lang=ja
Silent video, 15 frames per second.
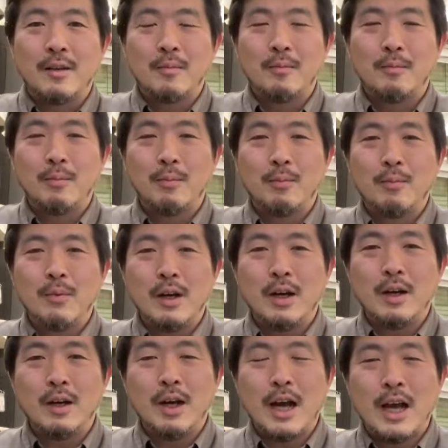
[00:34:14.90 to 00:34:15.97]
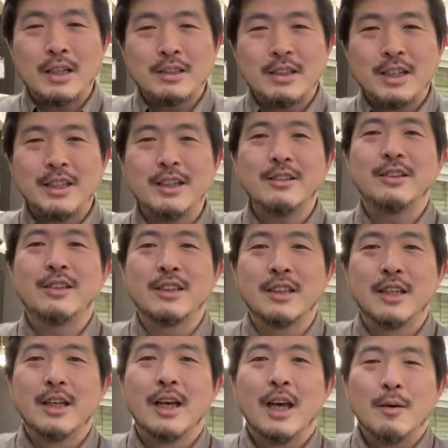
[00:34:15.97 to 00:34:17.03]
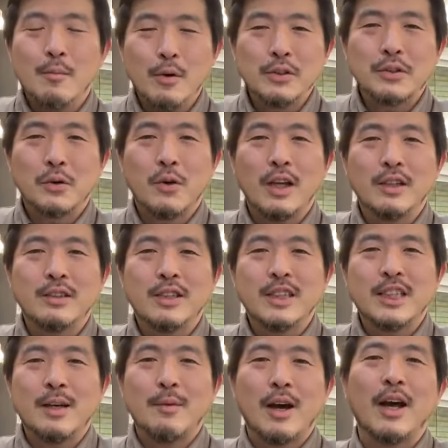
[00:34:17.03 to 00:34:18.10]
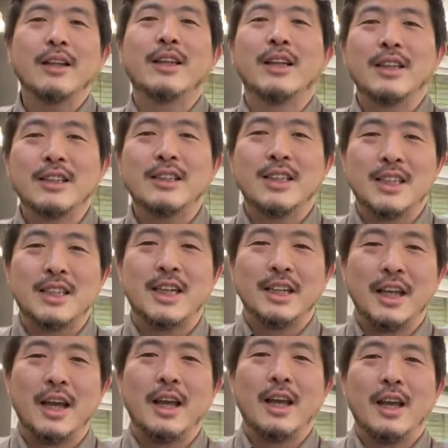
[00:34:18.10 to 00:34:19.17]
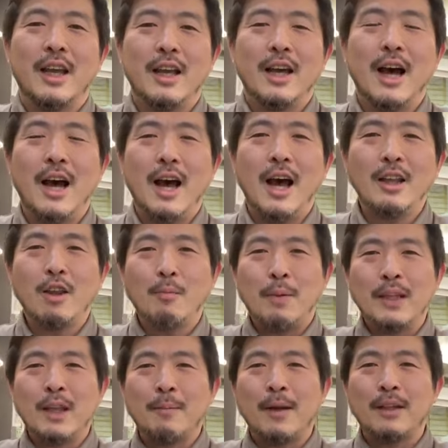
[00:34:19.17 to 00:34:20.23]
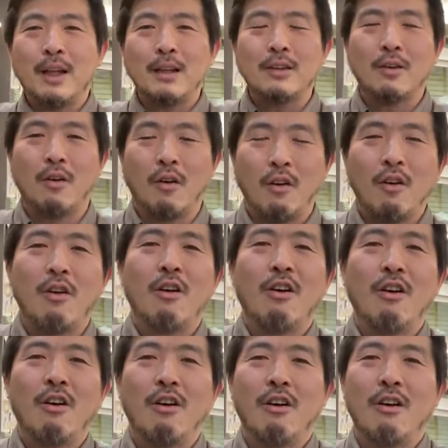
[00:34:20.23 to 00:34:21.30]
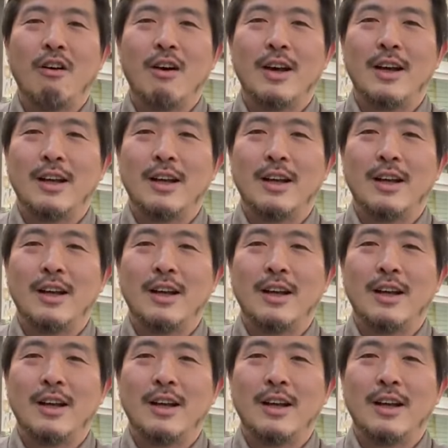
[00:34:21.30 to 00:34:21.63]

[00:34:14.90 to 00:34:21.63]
外れてるんです。はい。もうそこ外れちゃえば簡単ですね、じゃあね。もうこれを全部外していただくと、